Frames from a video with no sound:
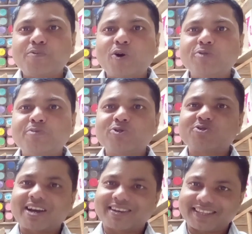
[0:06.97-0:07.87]
बहुत बहुत
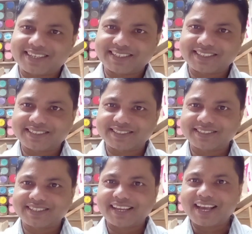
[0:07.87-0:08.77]
स्वागत
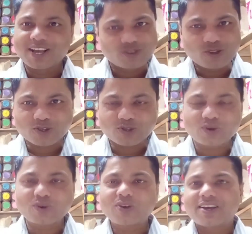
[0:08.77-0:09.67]
है
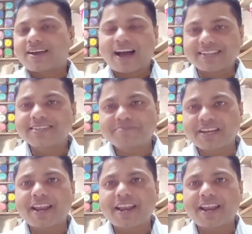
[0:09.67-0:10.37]
दोस्तों आज हम